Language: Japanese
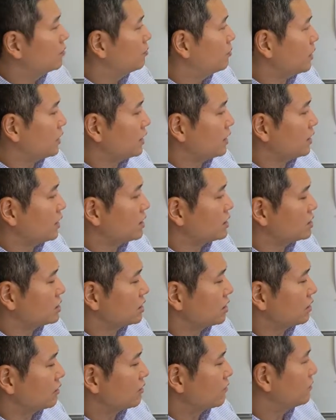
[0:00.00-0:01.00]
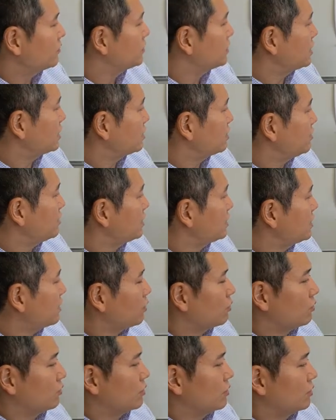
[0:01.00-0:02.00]
紛らわしい。説明して、
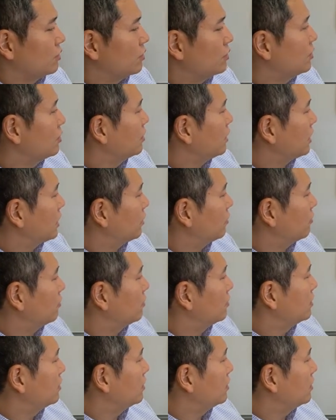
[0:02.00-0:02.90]
この過料。